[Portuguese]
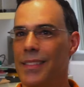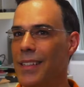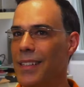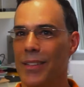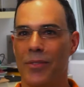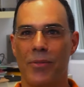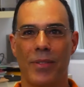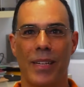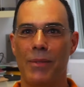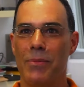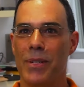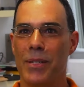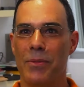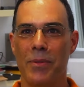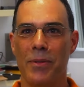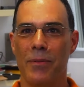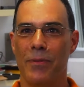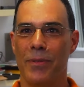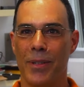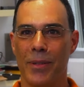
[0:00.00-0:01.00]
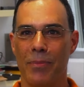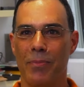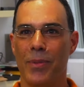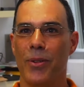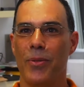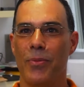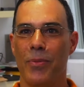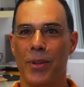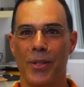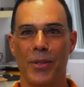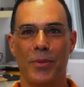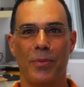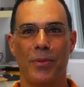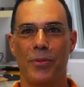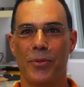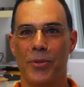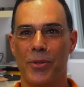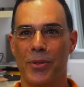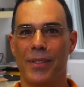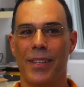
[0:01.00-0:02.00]
dizer que não quer mais viver pelo menos
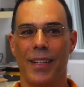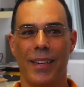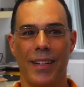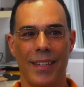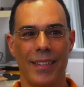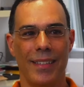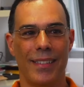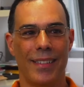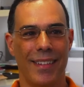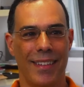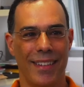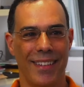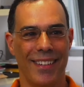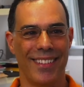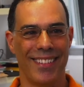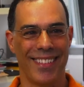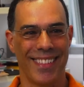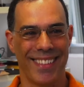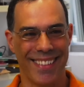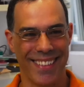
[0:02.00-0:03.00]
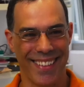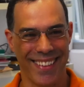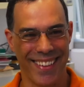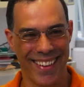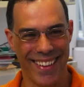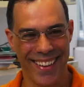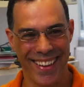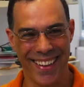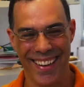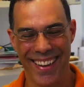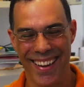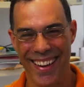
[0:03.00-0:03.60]
por uns três anos. Eu